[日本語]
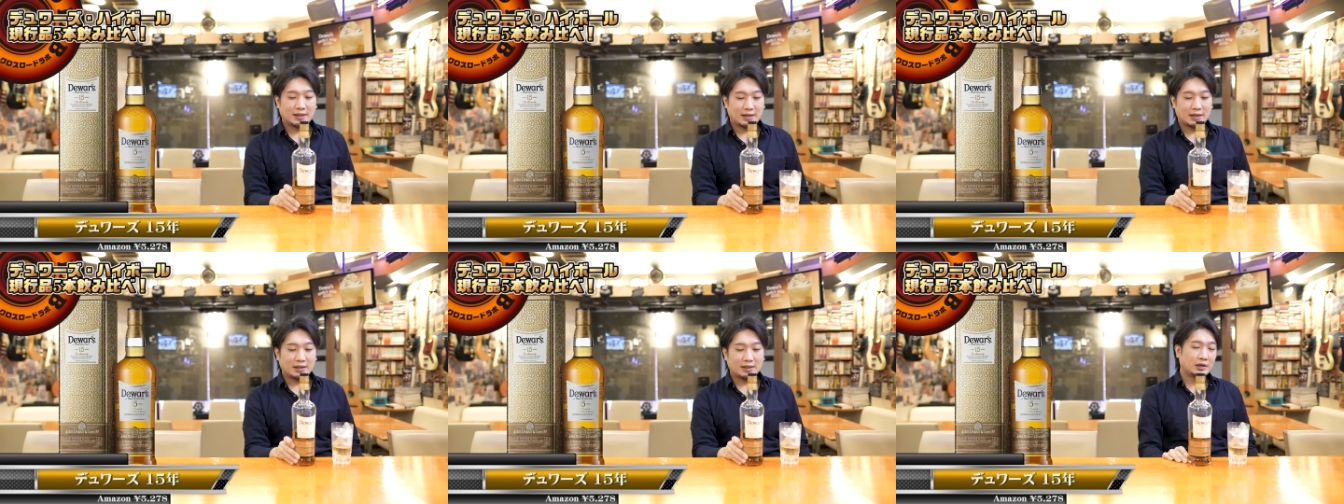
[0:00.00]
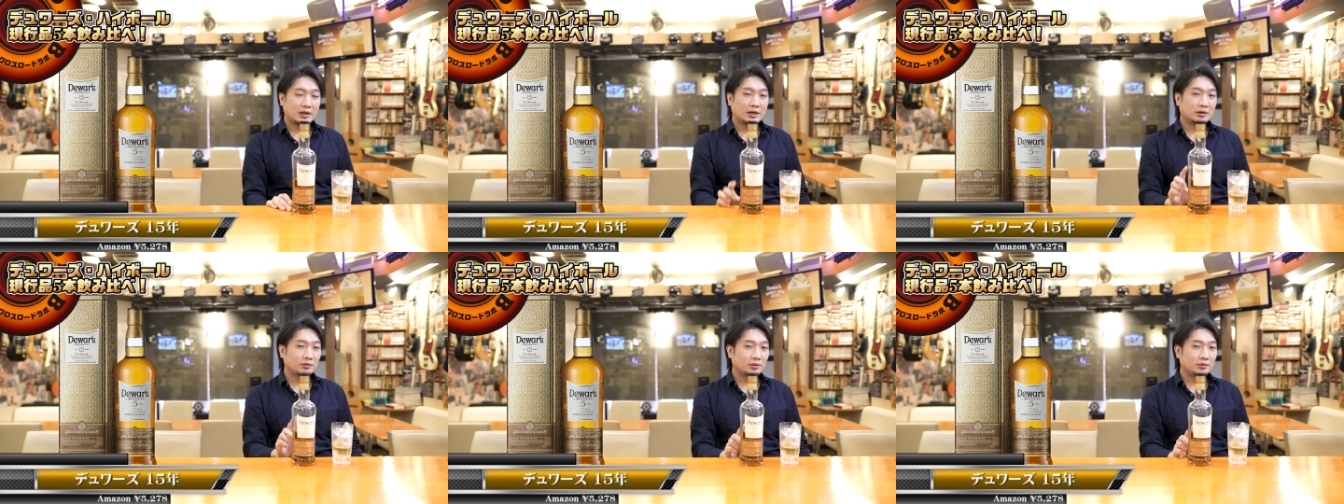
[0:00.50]
は
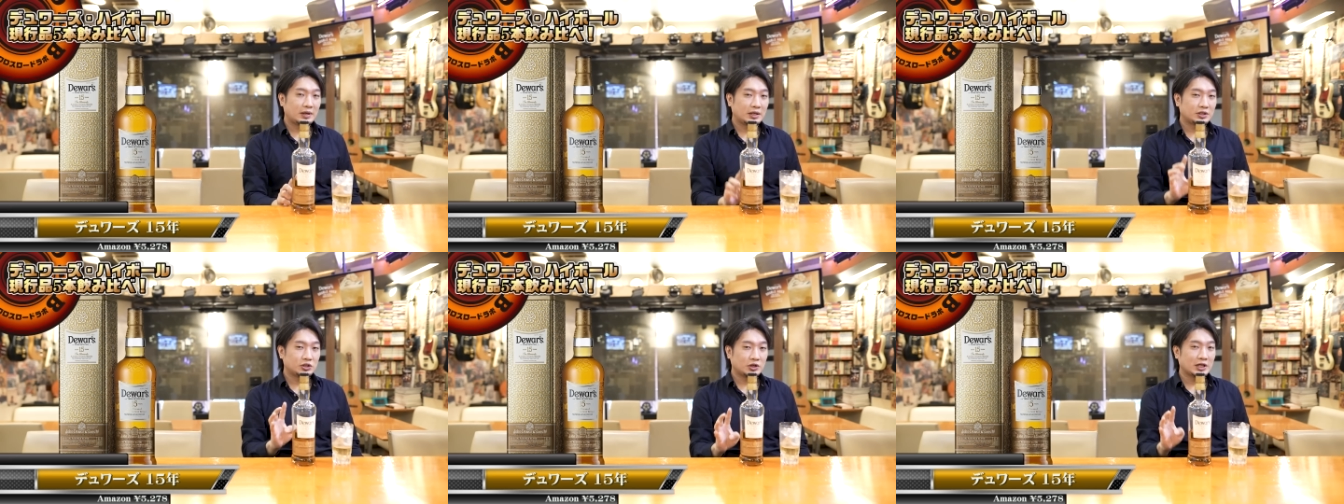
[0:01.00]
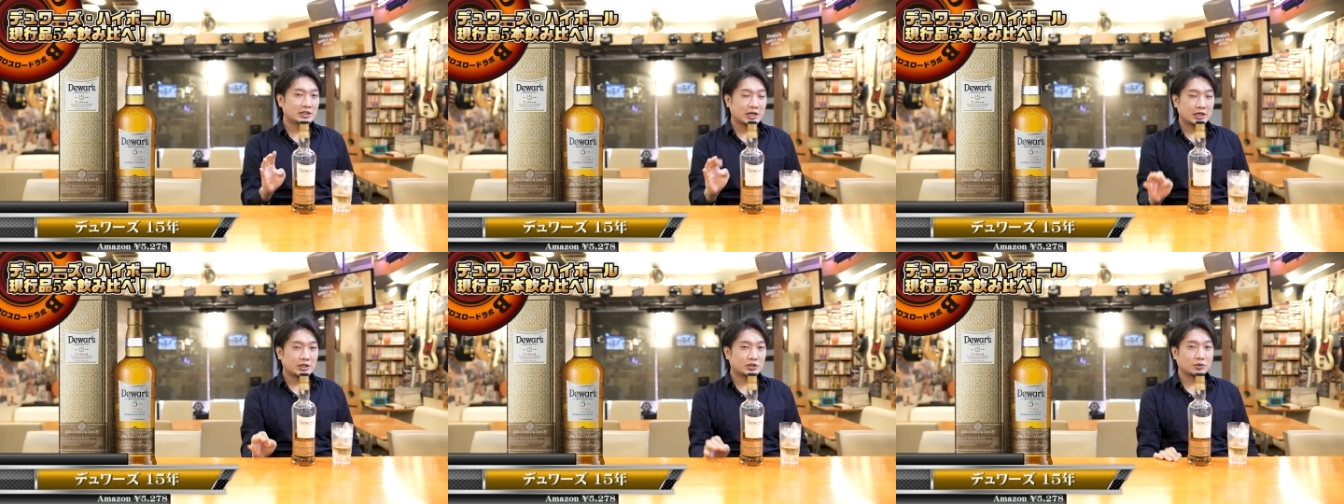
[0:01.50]
い、この上18
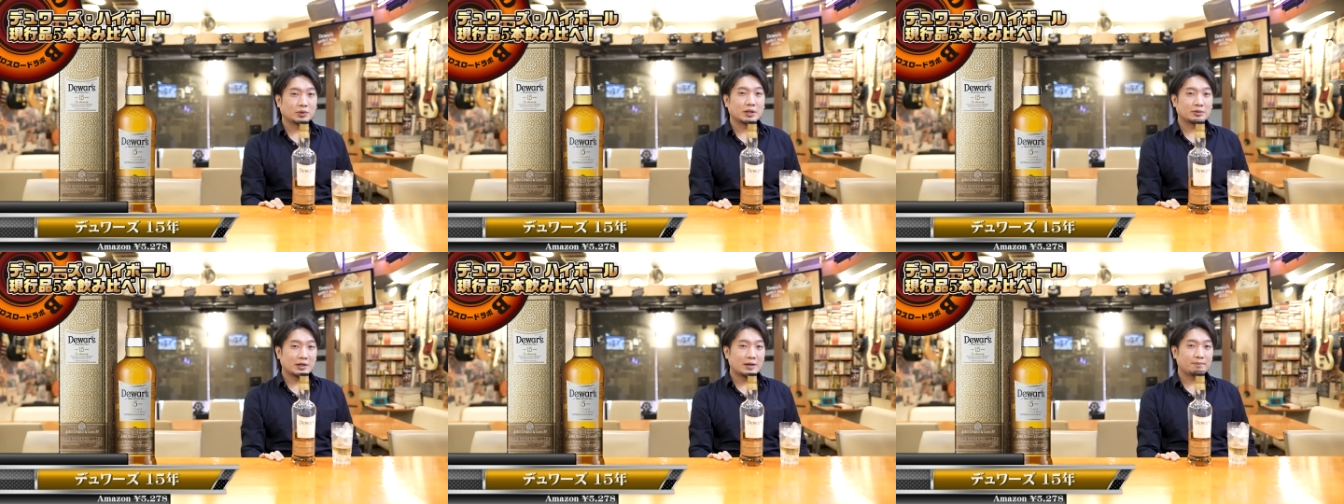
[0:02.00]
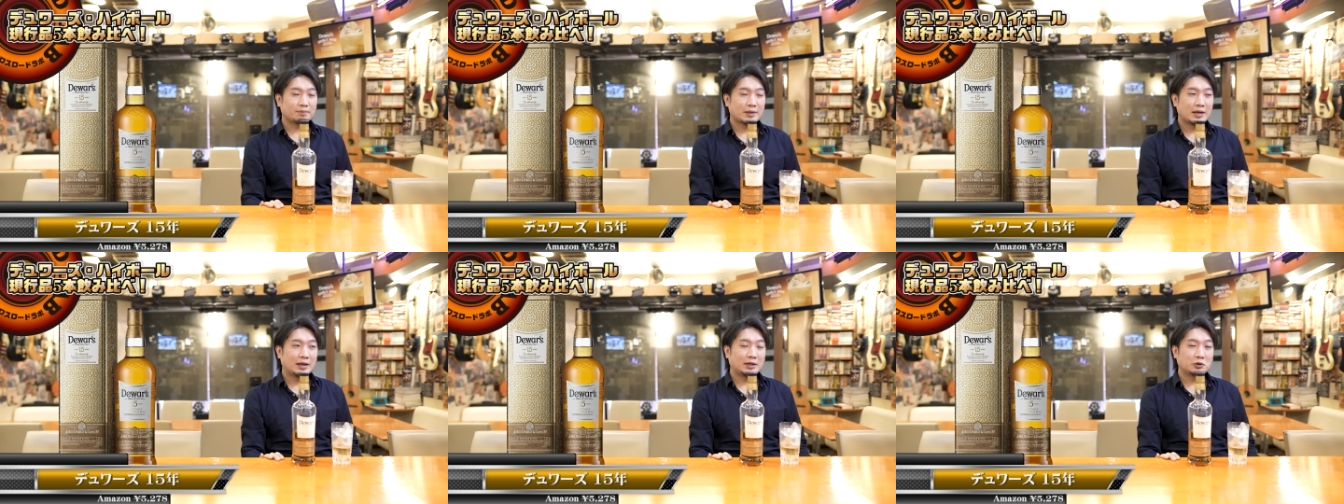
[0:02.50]
年25年とね
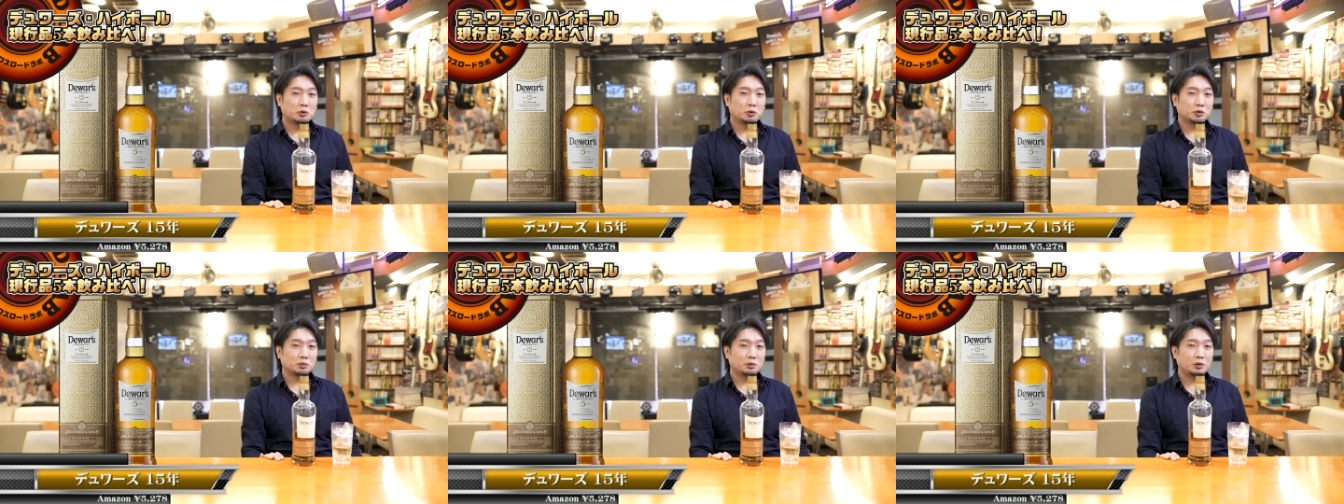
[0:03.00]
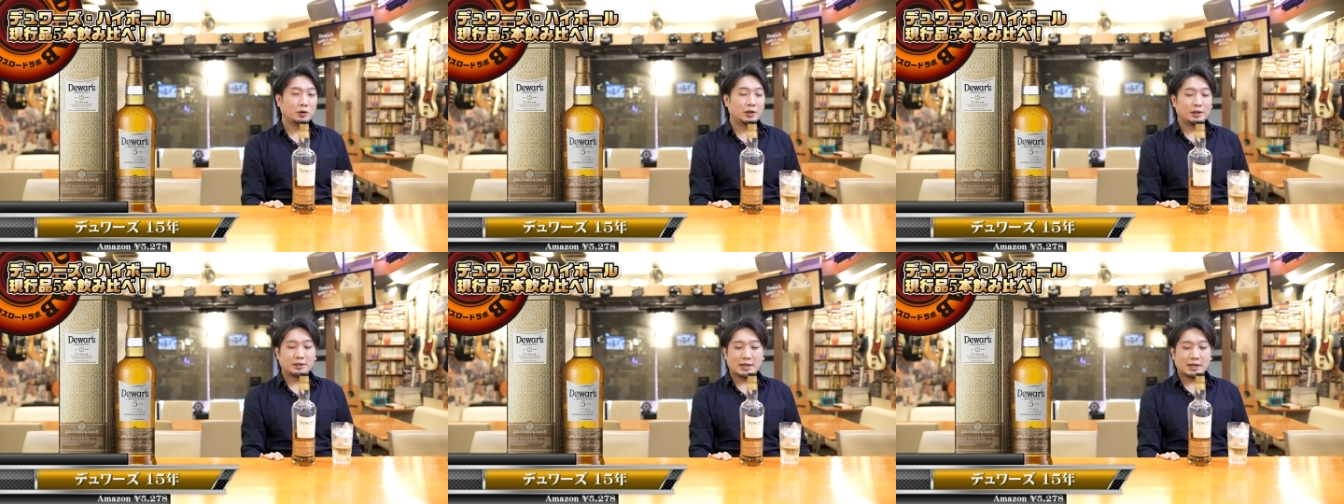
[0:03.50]
両方とも
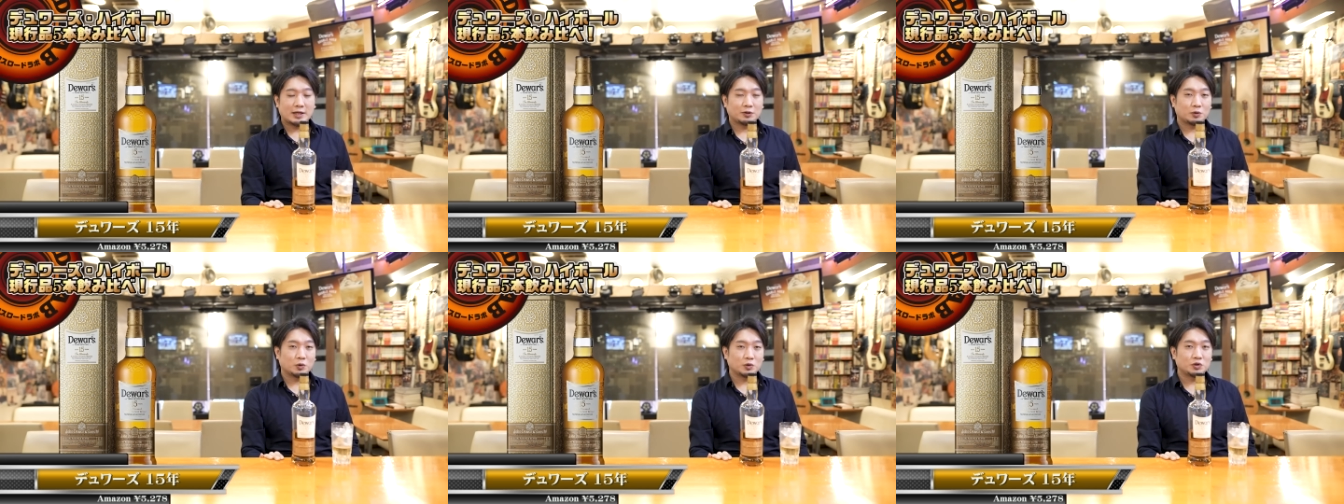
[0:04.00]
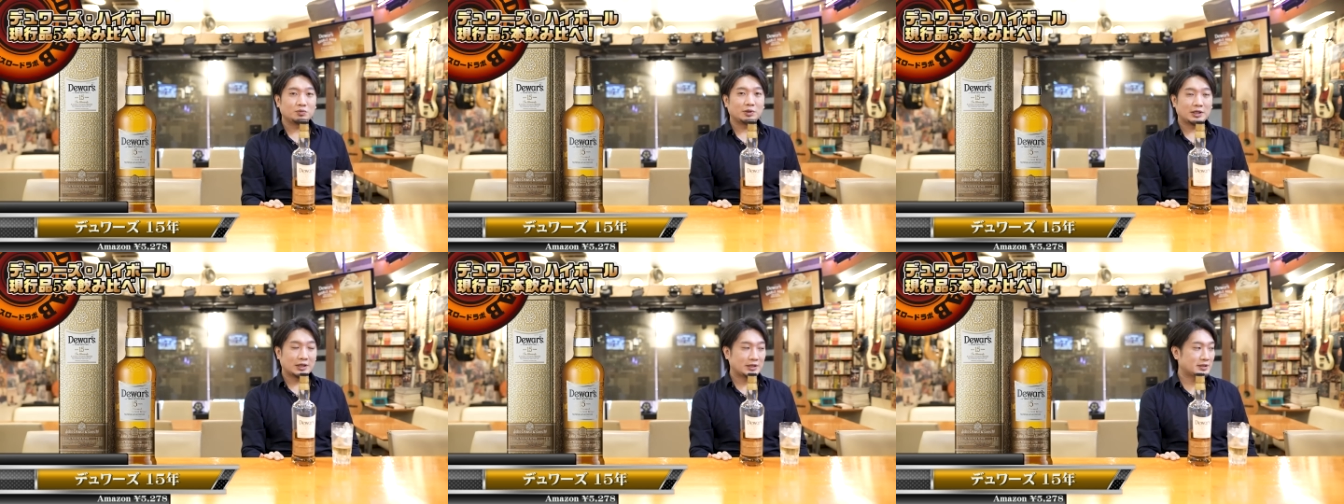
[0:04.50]
750
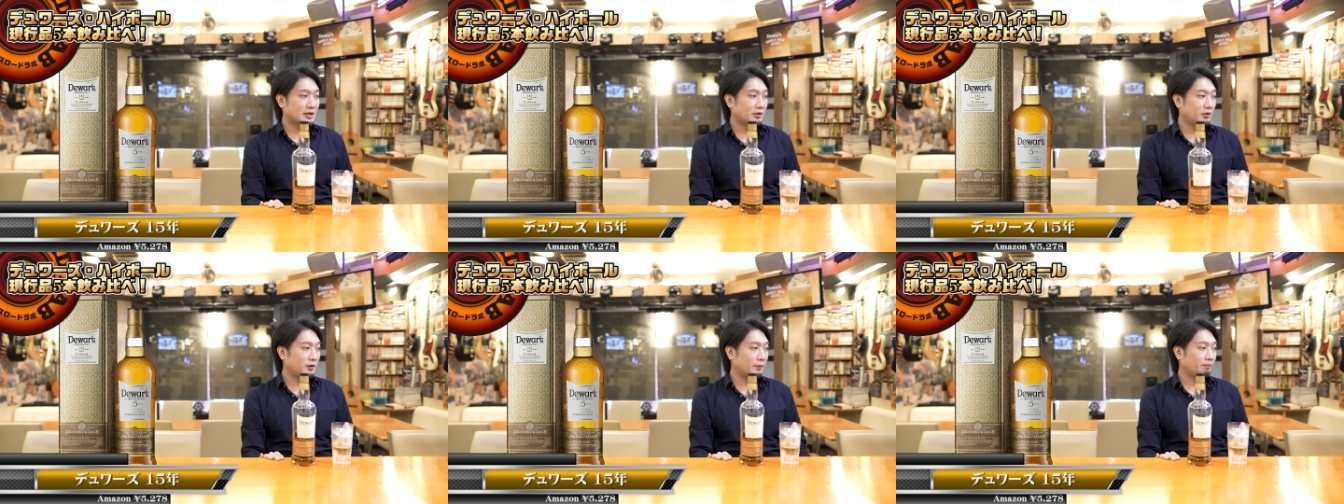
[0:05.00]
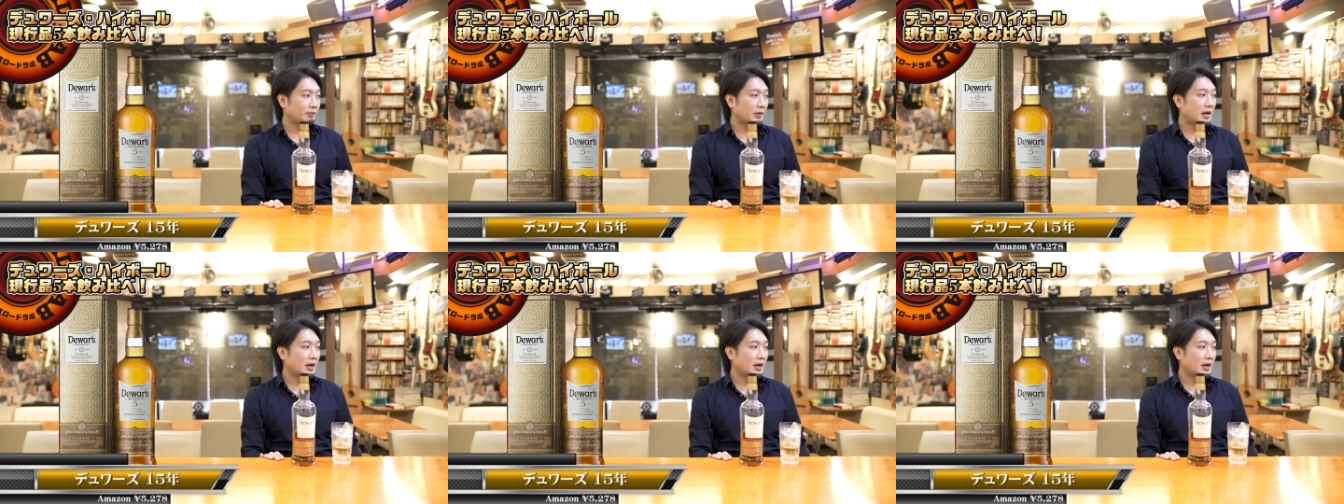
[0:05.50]
ミリなんですけど、